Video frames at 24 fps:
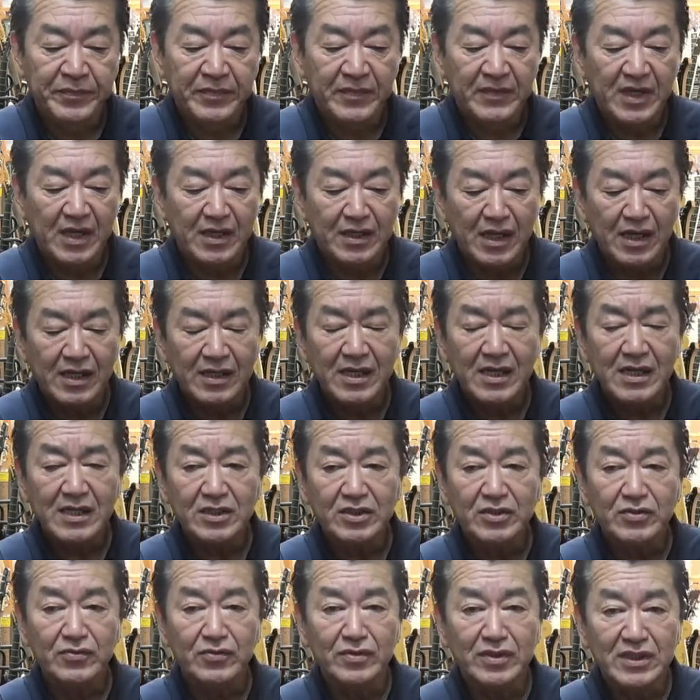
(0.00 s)
で
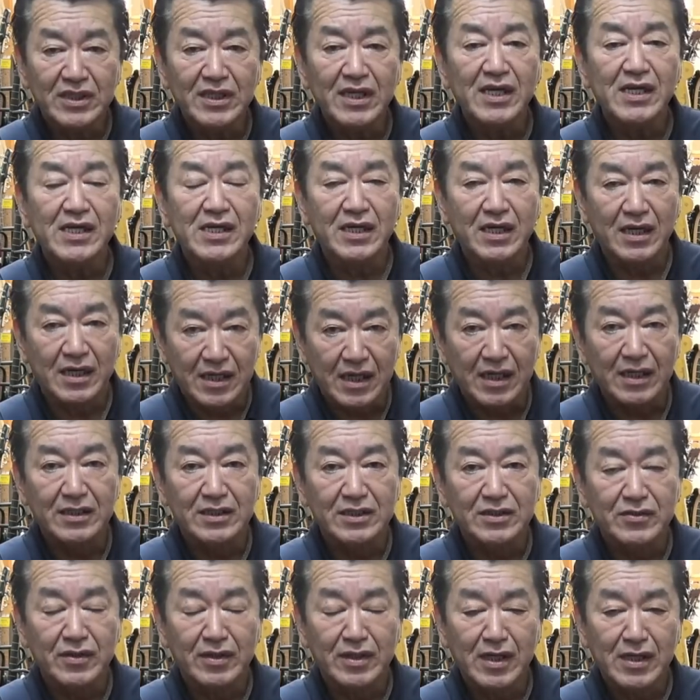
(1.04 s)
72年から
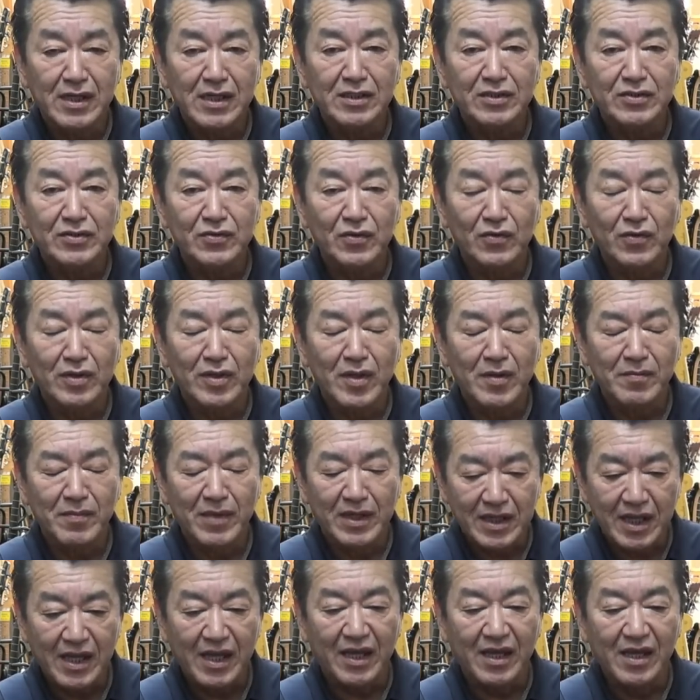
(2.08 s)
実は74年ま
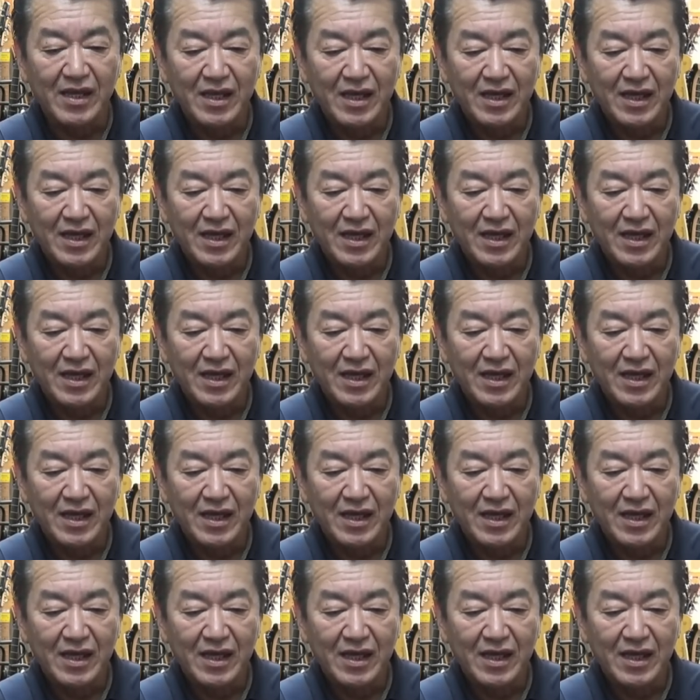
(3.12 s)
で